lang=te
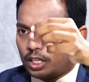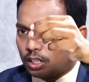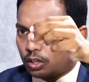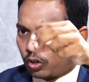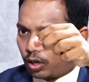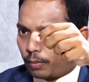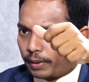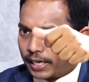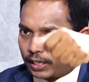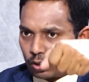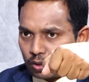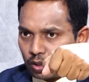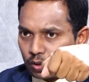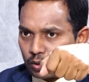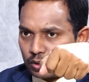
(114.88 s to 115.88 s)
ఏదైనా ఒక
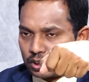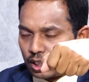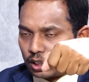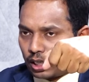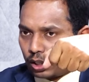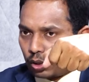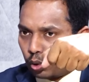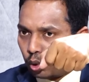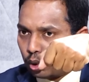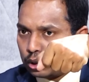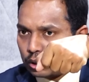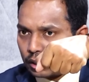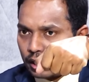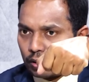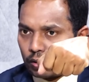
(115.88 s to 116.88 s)
బకెట్ ఉందనుకోండి సార్ దానికి
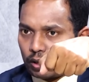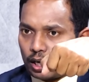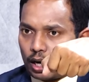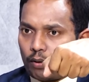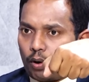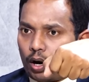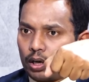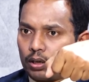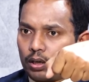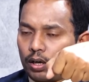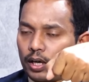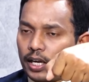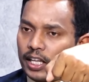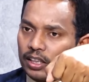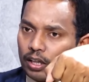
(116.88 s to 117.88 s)
హోల్స్ ఉన్నాయనుకోండి ఆ
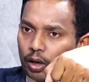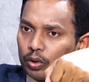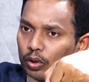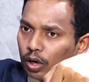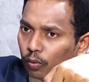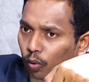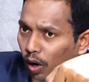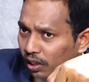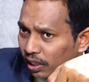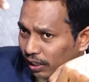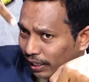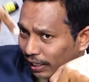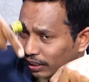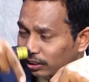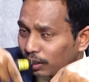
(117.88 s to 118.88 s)
వాటర్ అందులో
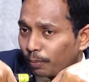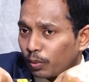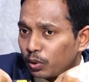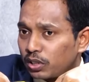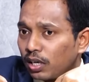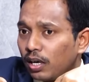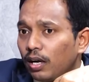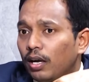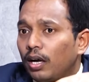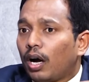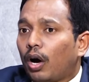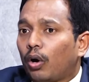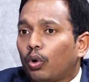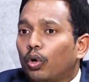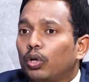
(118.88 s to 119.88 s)
వాటర్ ఎంత పోసినా
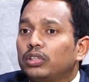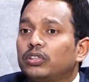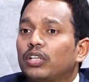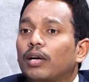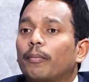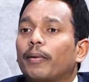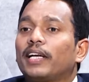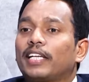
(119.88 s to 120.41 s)
ఆ హోల్స్ ద్వారా